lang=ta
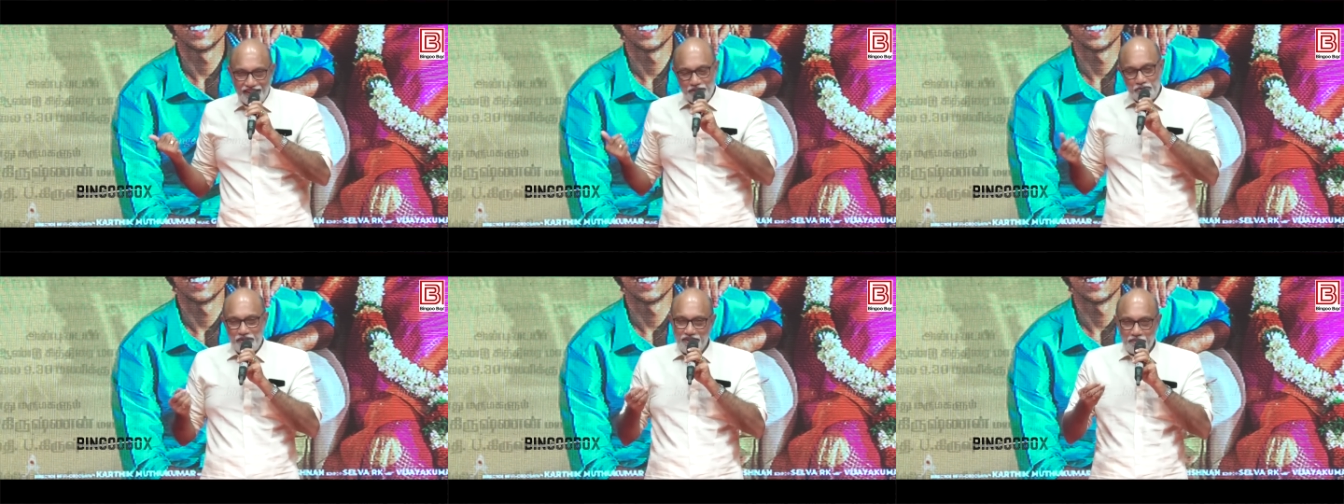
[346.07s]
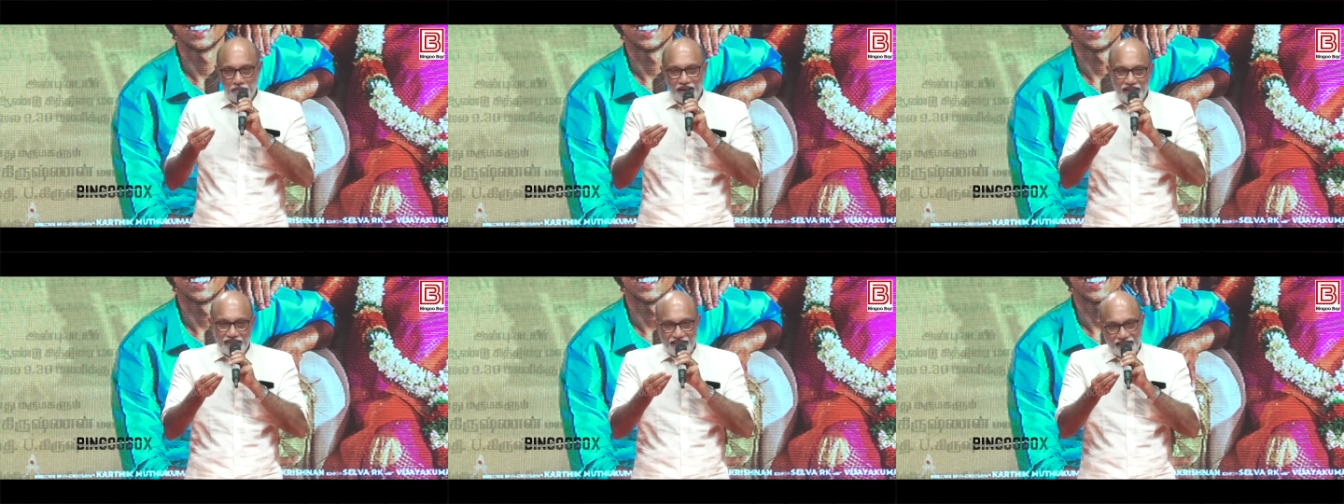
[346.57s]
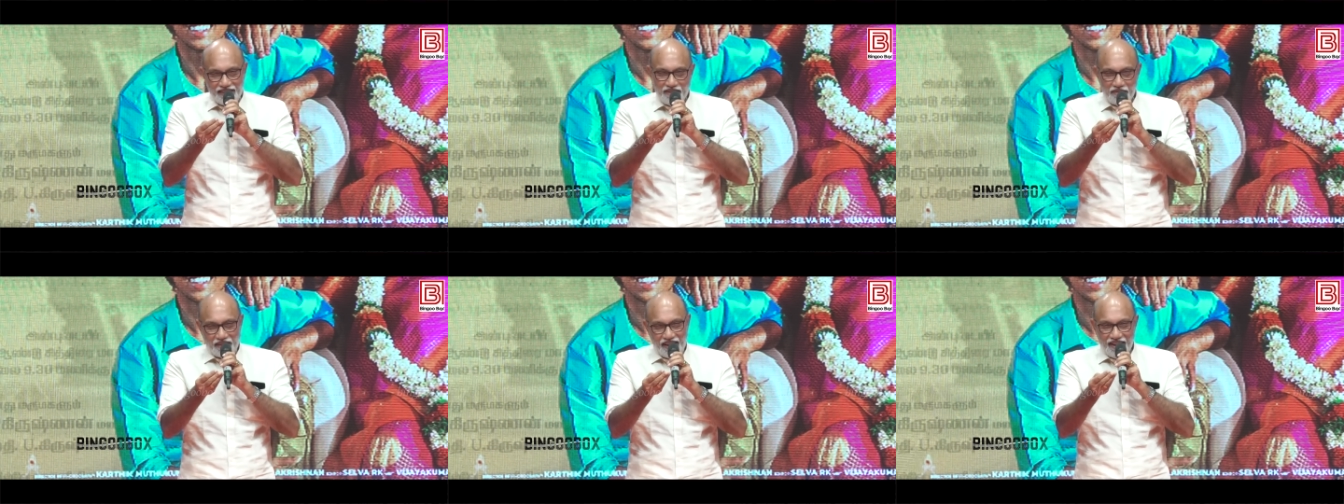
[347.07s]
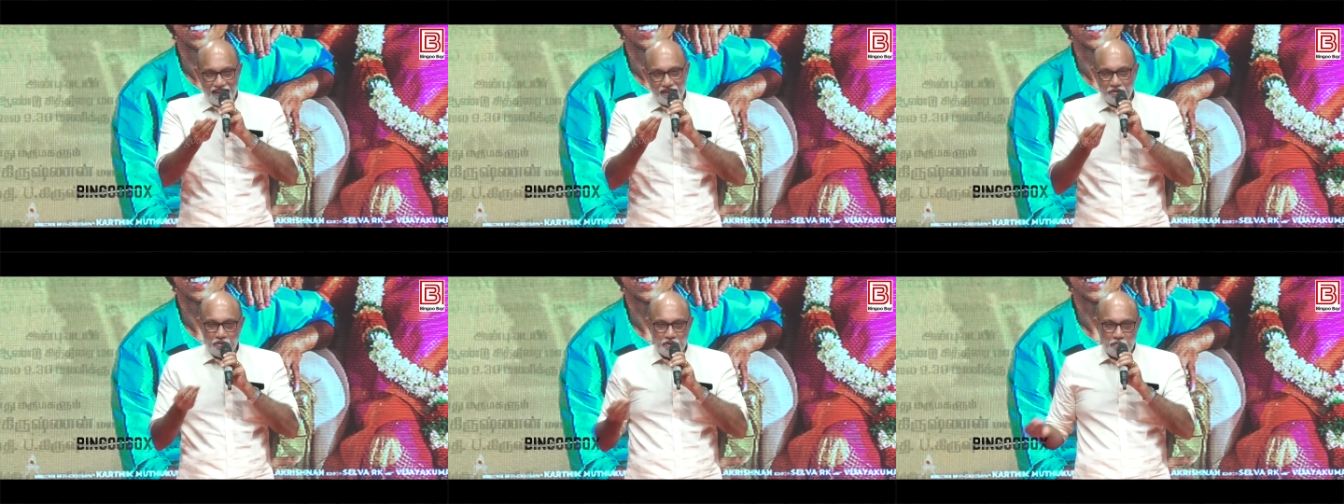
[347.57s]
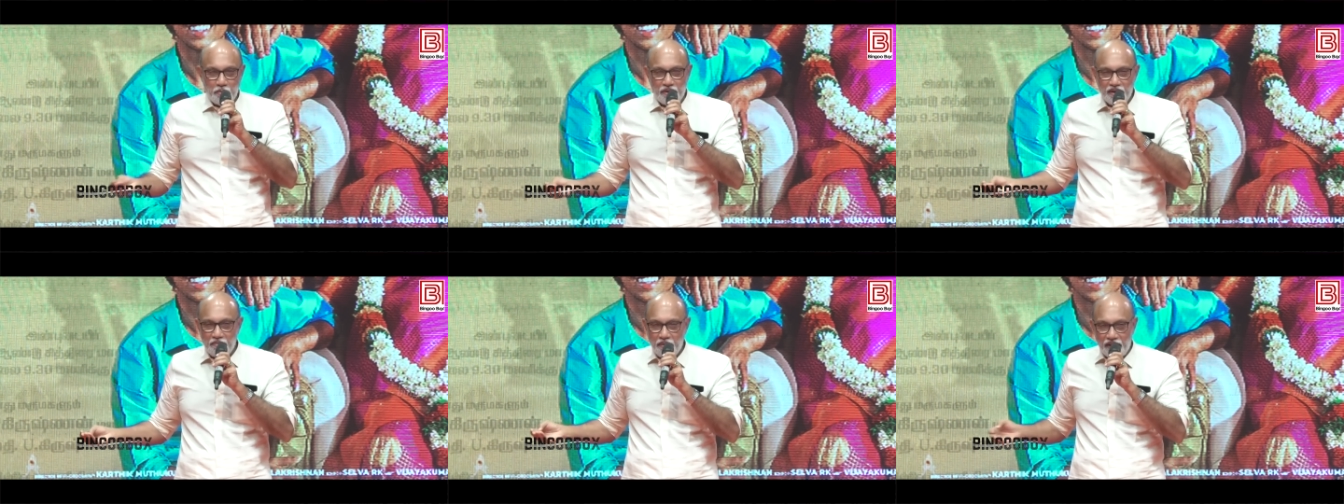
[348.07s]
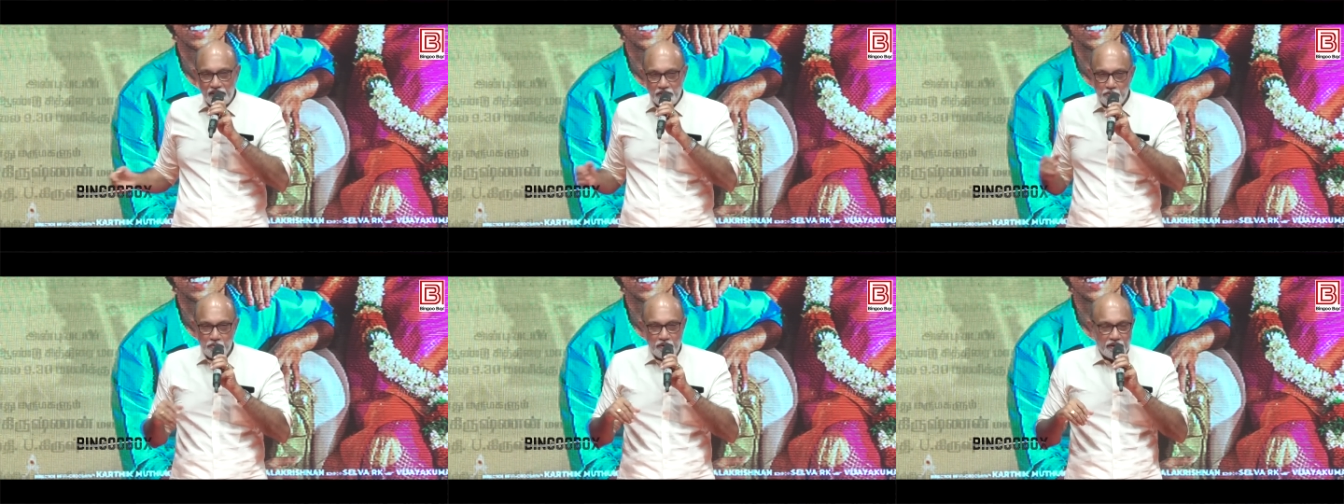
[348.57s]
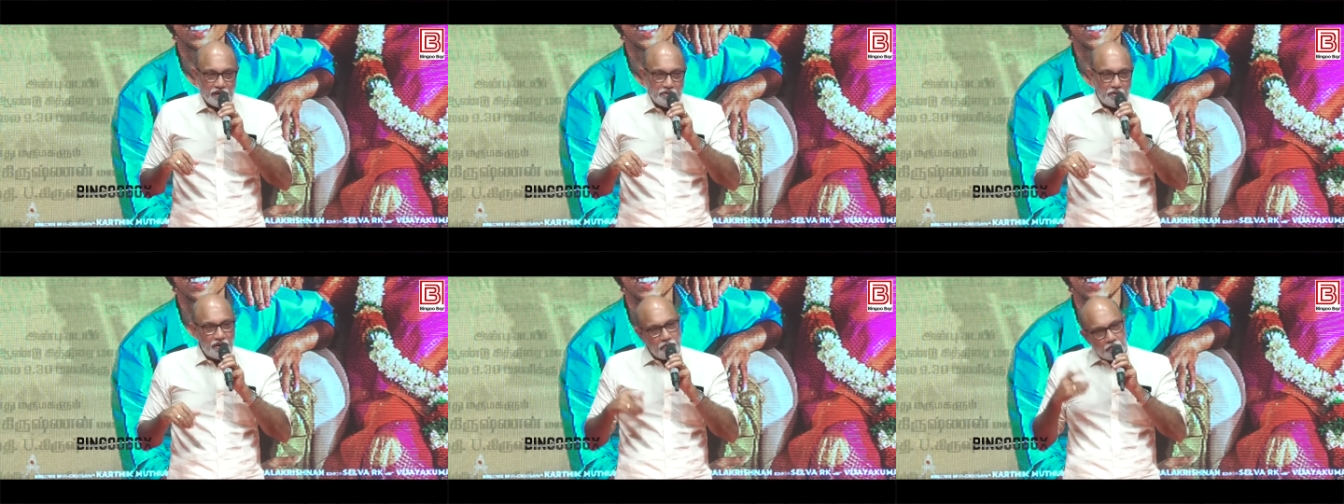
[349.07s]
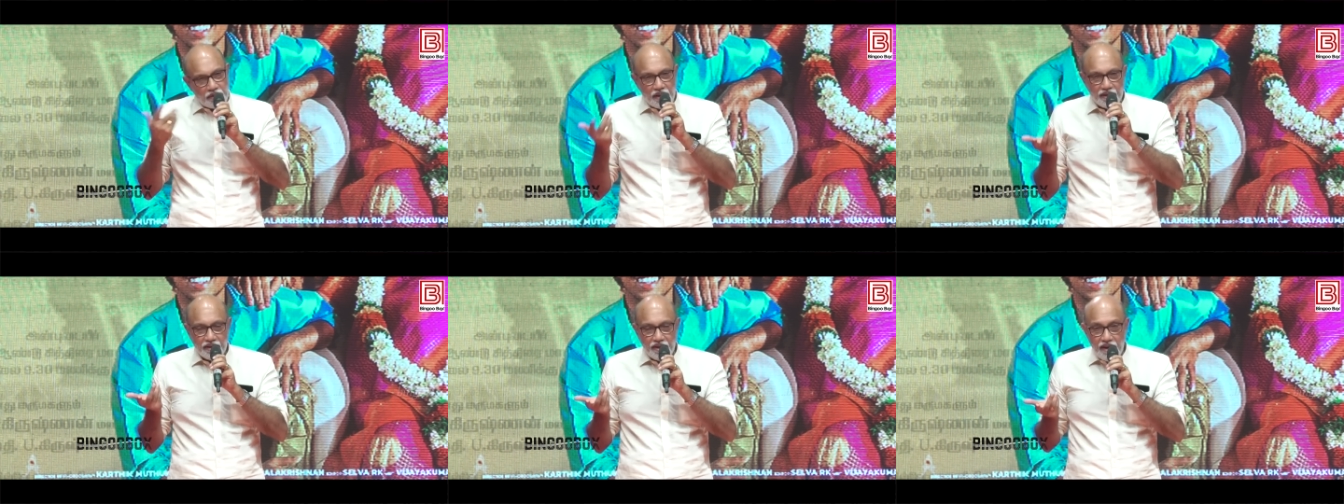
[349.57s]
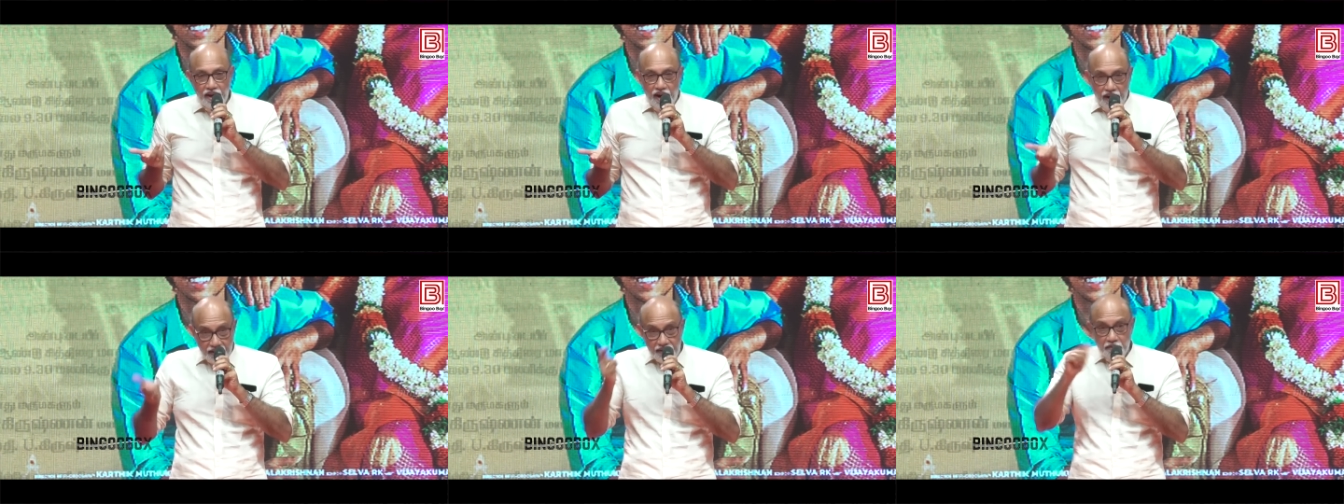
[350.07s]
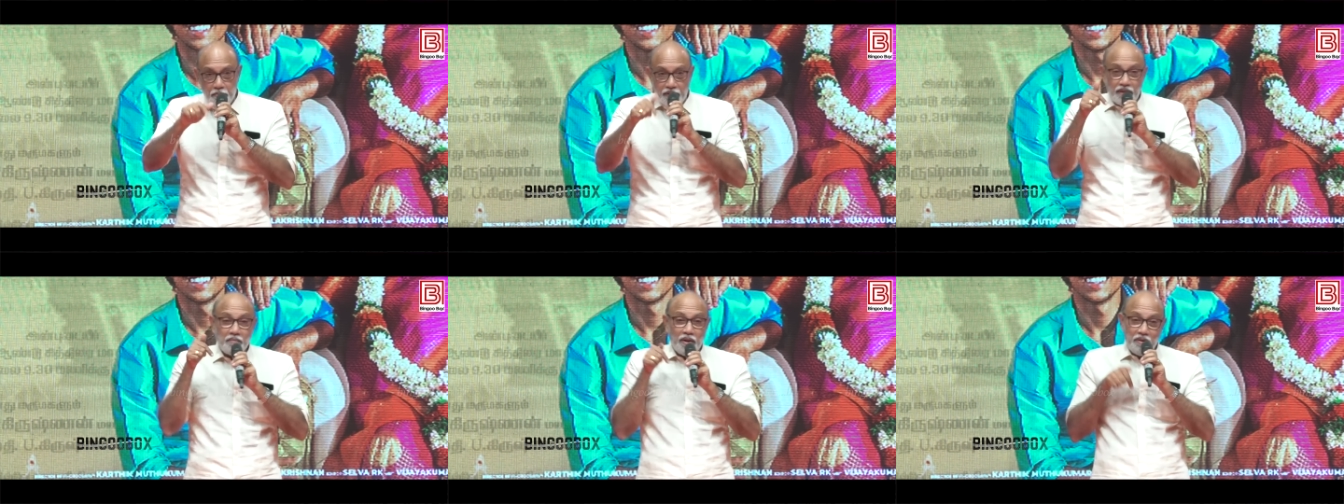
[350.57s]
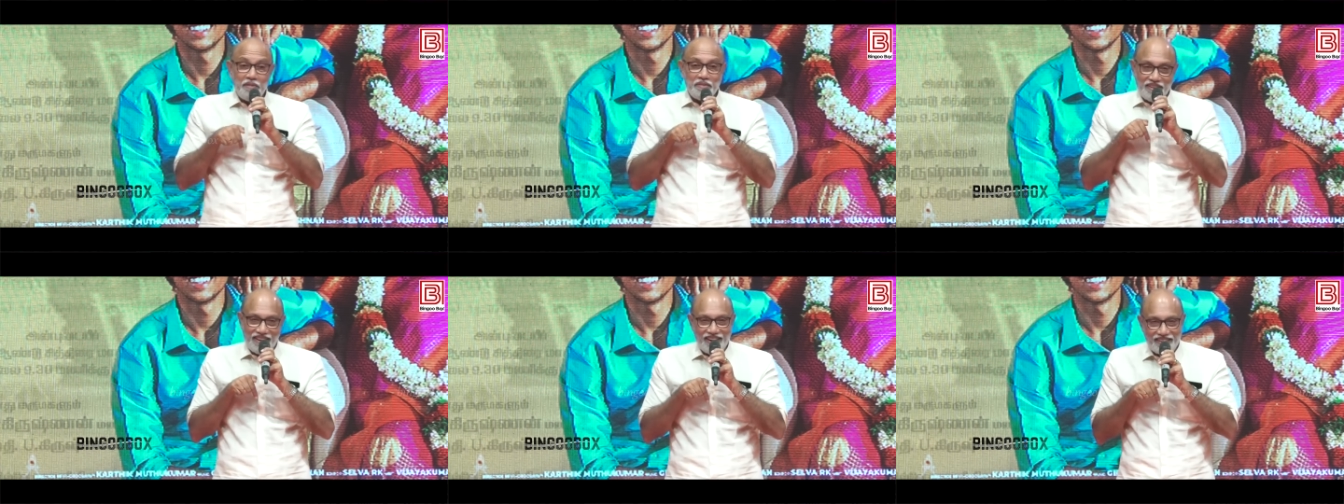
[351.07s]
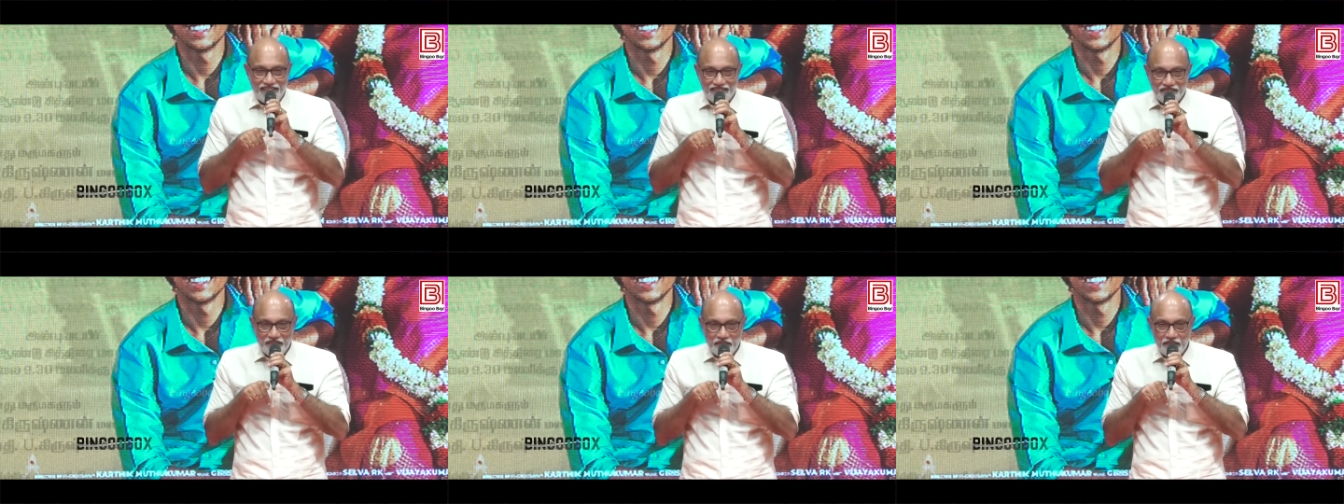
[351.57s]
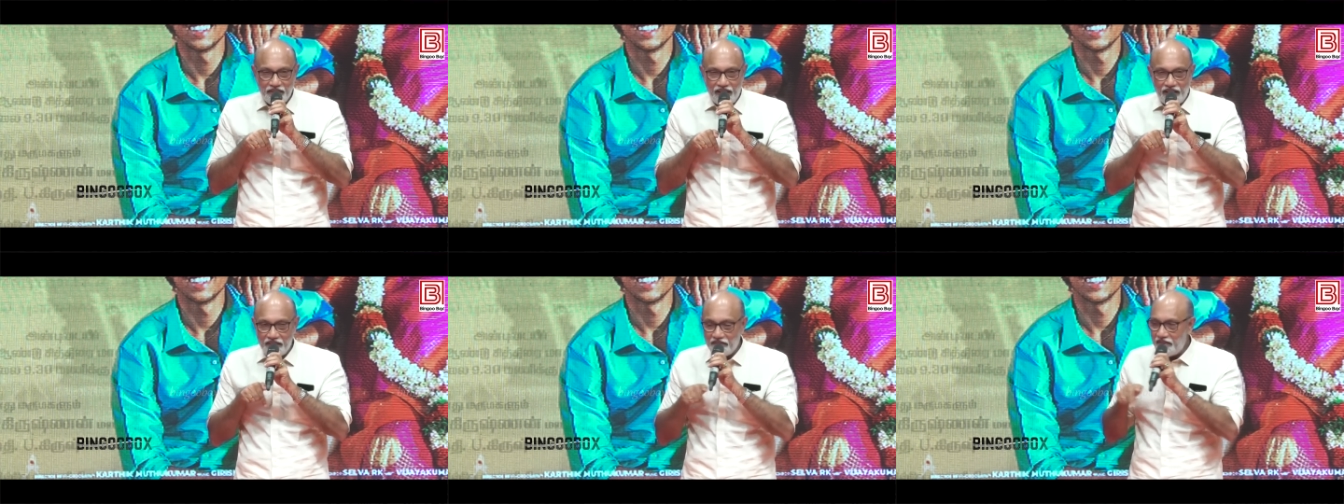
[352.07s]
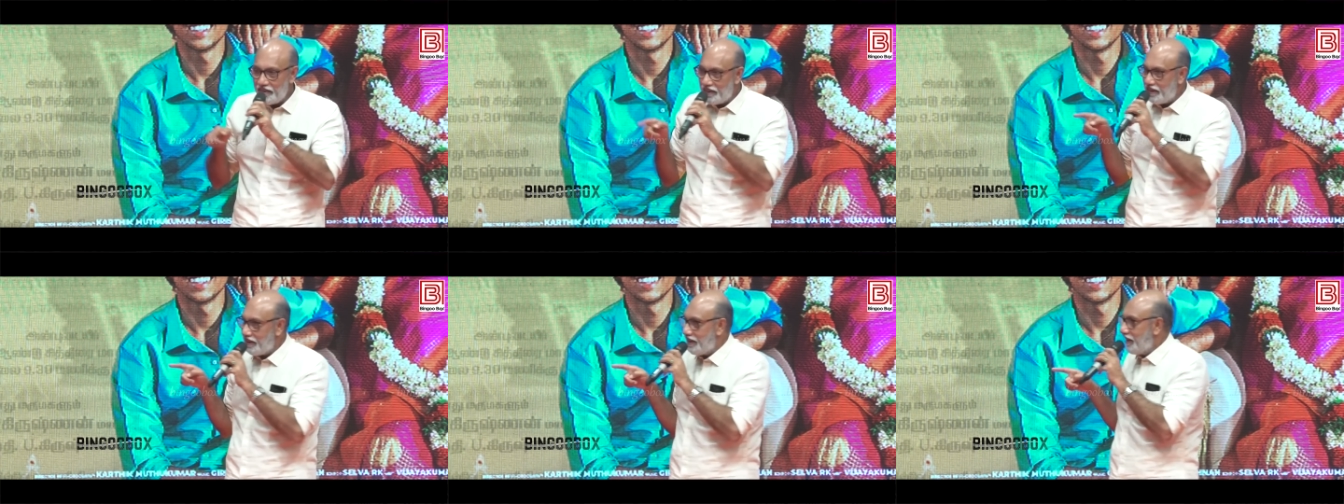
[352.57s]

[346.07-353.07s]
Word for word: நான் சொன்னேன் பாலாஜி எனக்கு இந்த கேரக்டர் கொஞ்சம் பிடிக்கல பாலாஜி விட்டுருங்கன்னு சொன்னேன் விட்டார் ஆனால் இந்த படத்தில் மறுபடியும் வந்து கேட்டார் அது வந்து